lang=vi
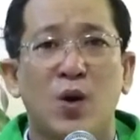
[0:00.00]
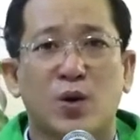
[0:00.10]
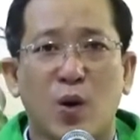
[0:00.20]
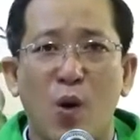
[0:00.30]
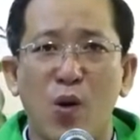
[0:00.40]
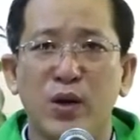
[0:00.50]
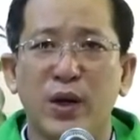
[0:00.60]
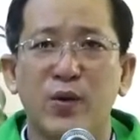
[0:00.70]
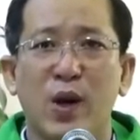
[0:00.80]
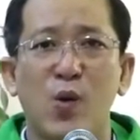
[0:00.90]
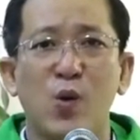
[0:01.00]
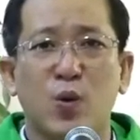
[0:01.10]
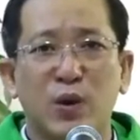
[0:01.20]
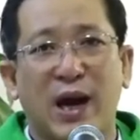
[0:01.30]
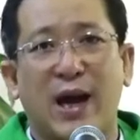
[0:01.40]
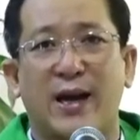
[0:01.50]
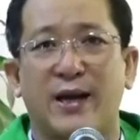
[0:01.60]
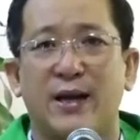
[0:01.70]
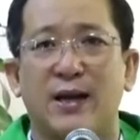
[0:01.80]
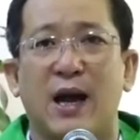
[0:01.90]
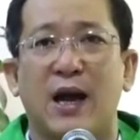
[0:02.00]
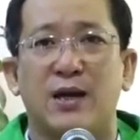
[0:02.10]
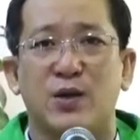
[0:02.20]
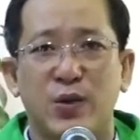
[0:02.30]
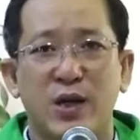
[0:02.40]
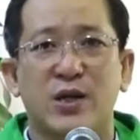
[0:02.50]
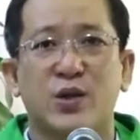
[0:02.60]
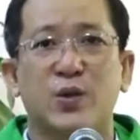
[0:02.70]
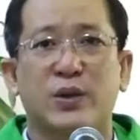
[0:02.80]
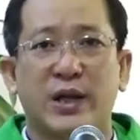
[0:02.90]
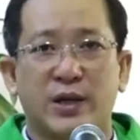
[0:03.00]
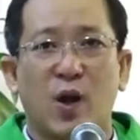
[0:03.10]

Con yêu dấu của Ngài là Chúa Giêsu Kitô.